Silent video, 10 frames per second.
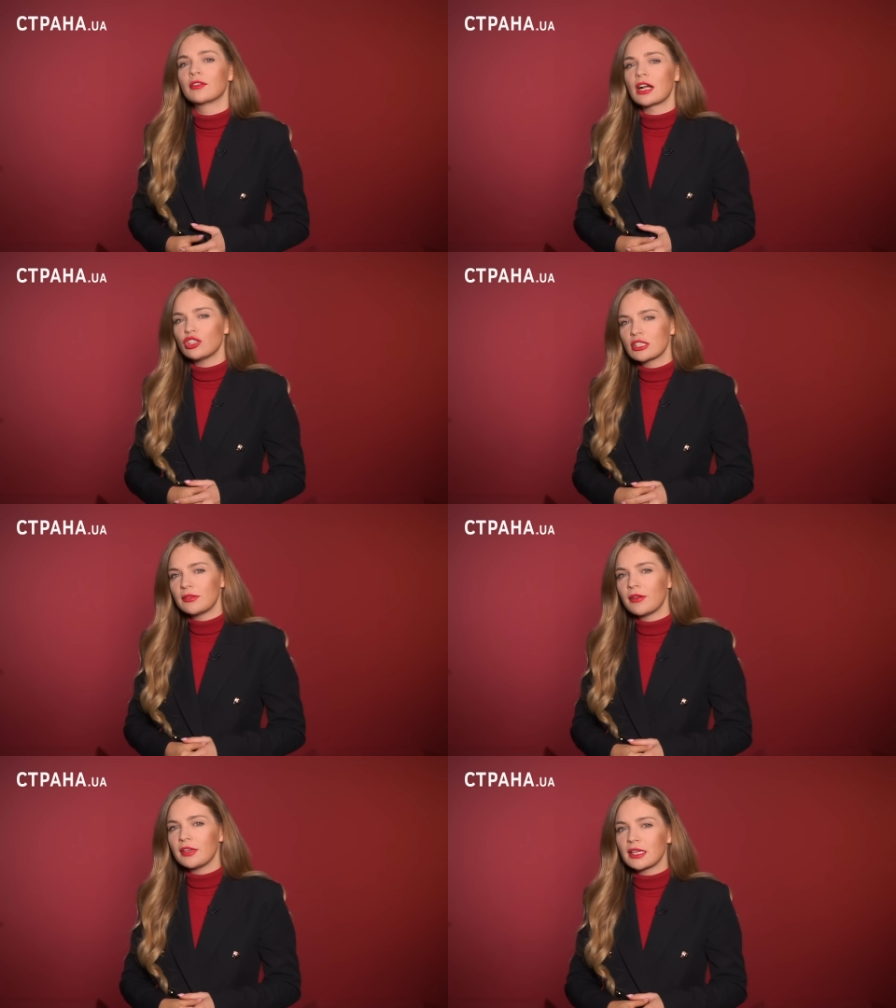В
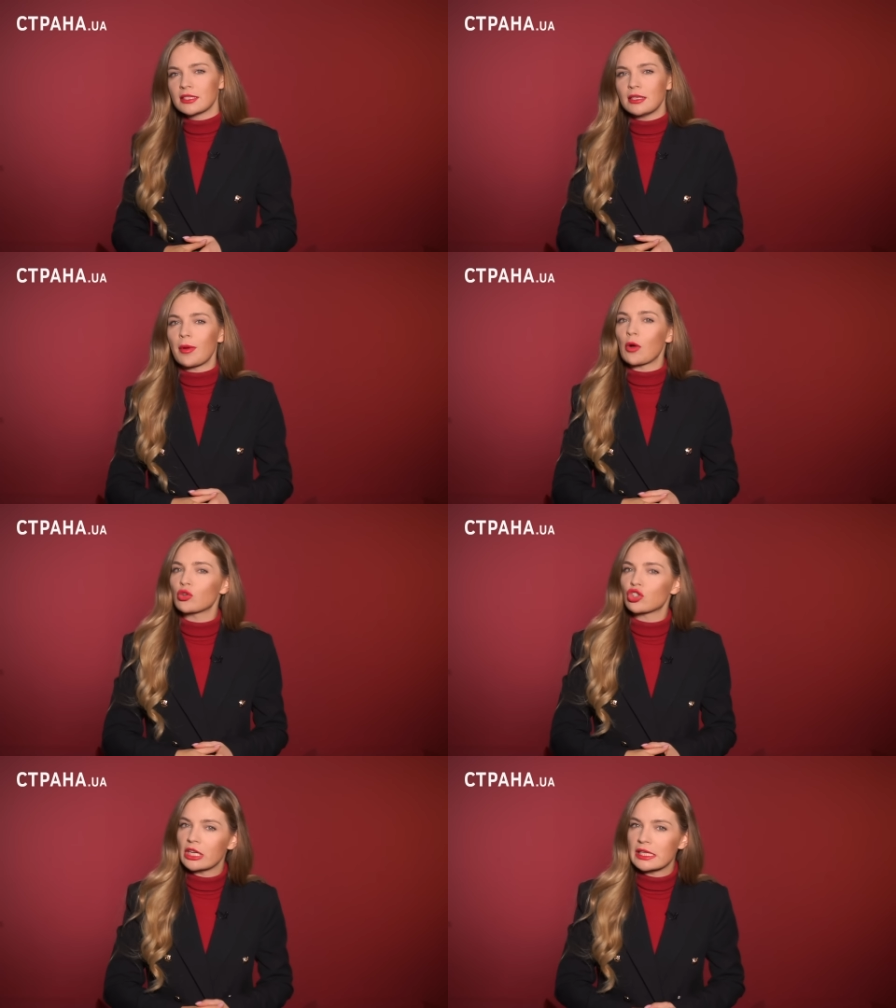качестве версий
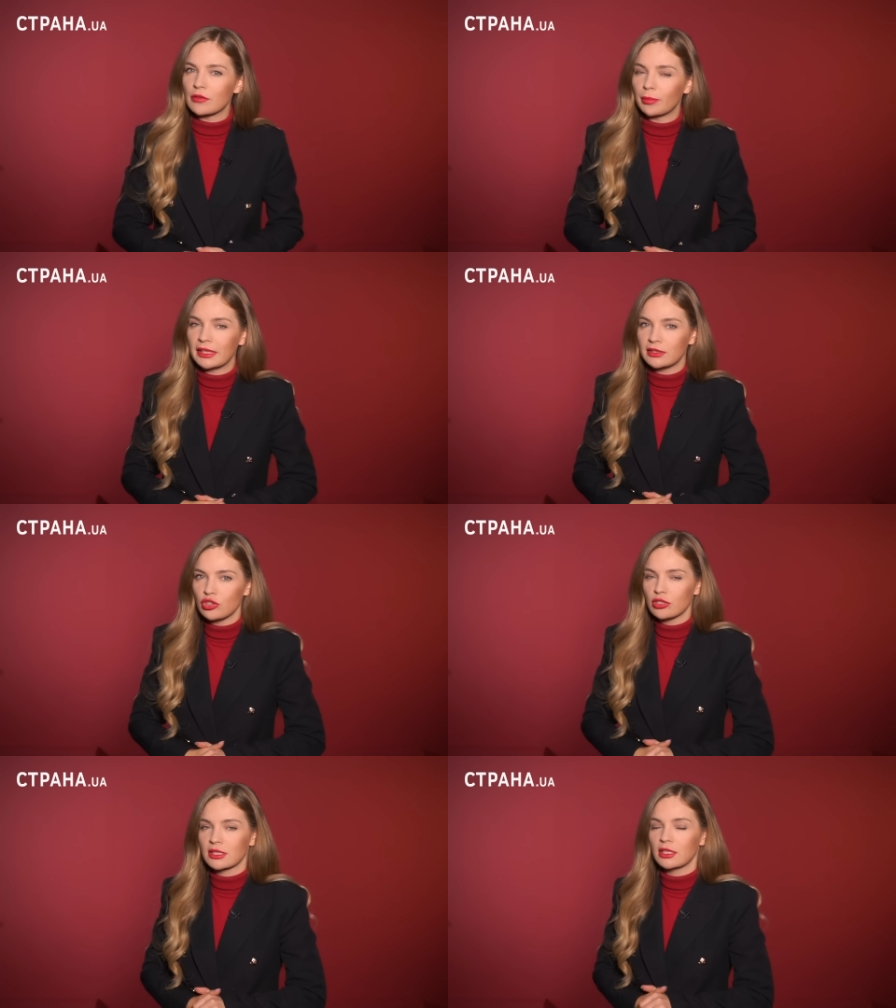покушения в
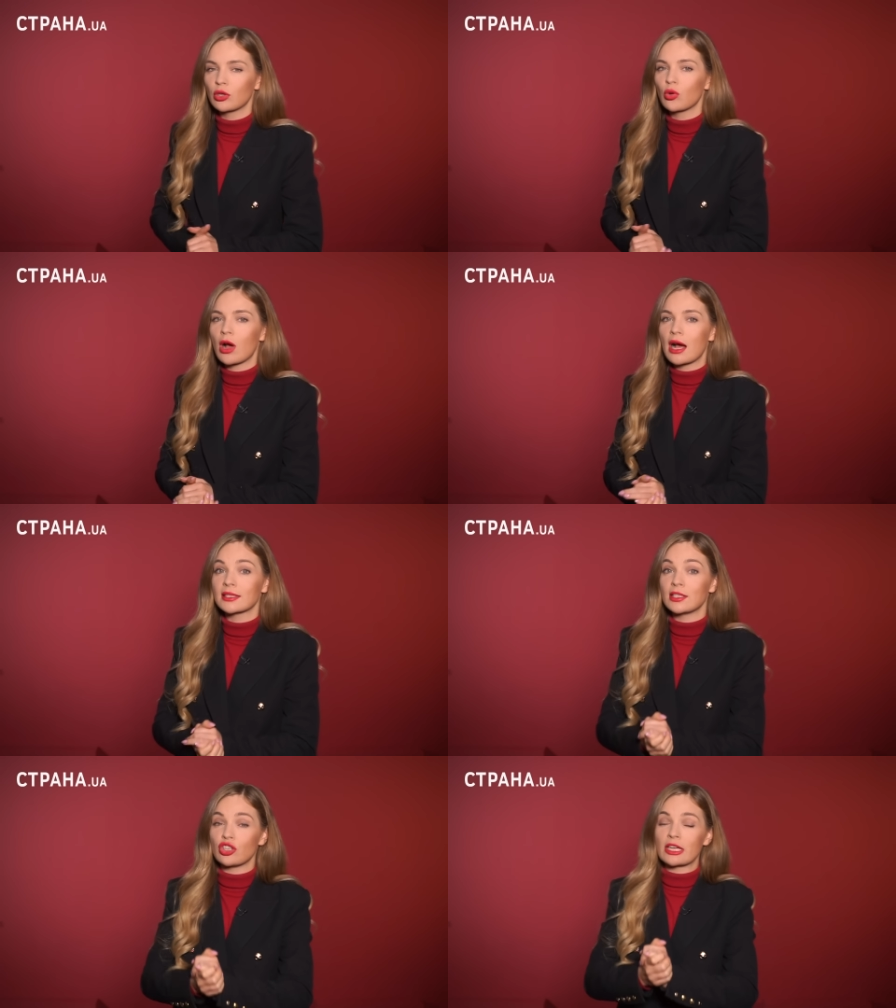политических кругах
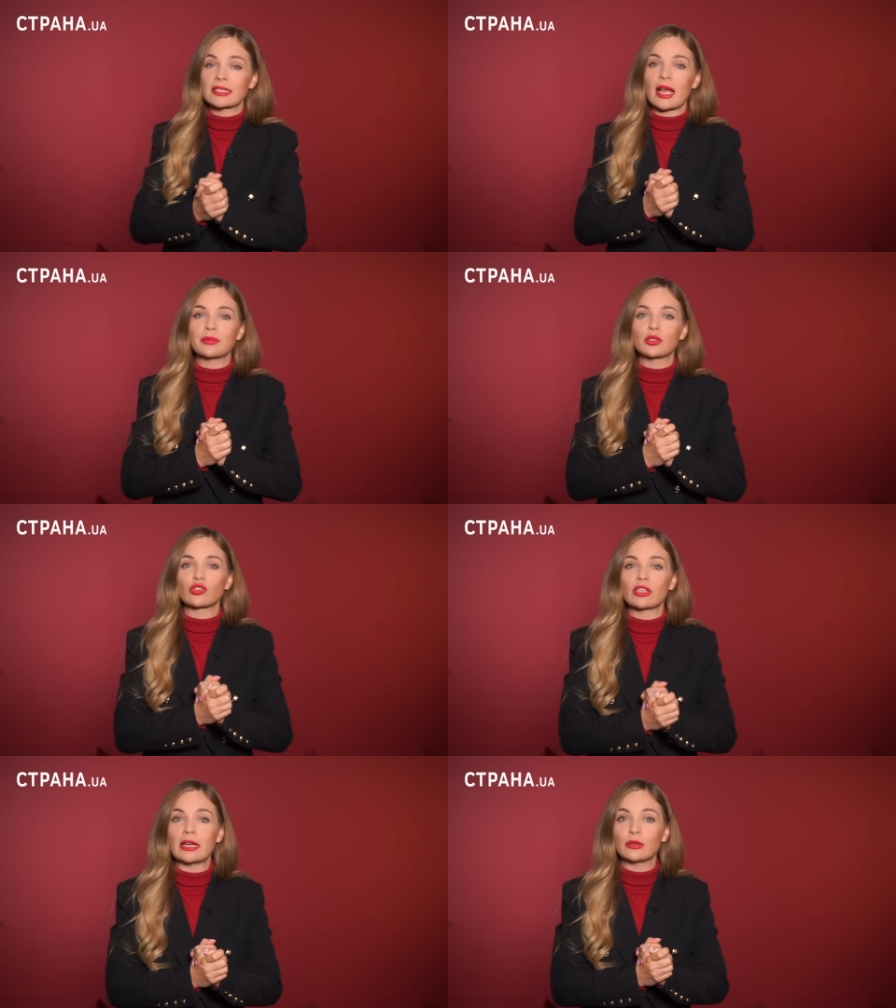сейчас
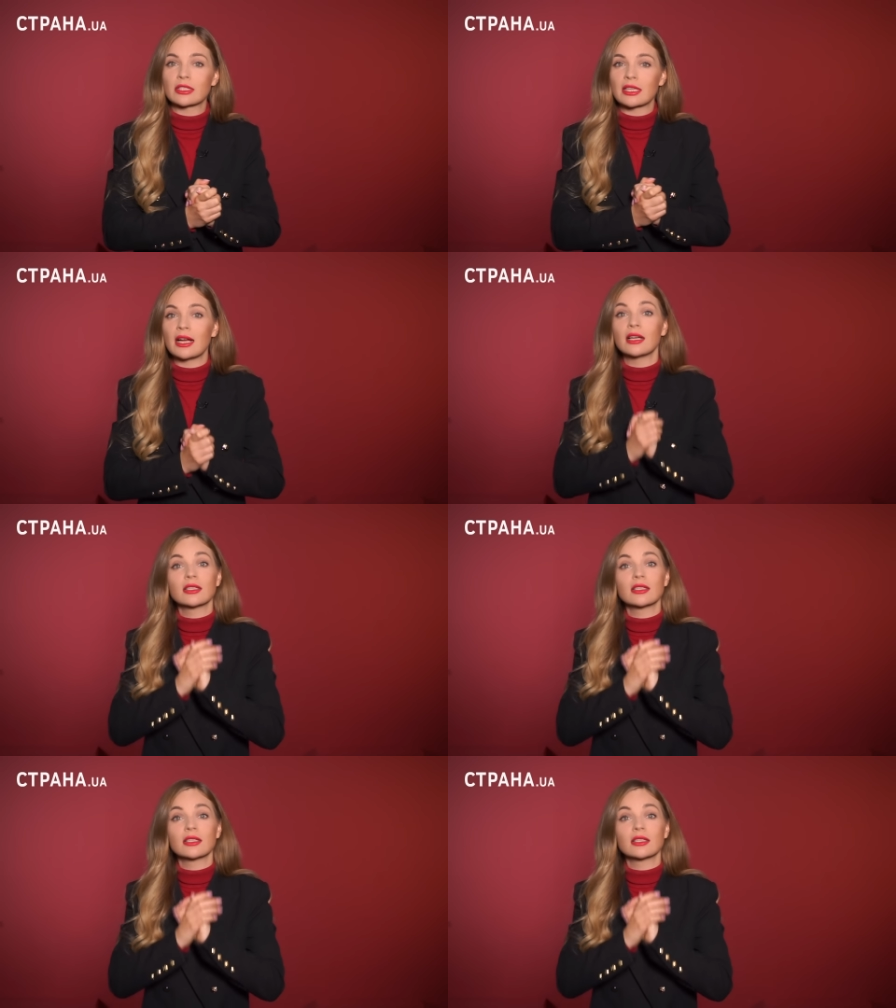обсуждаются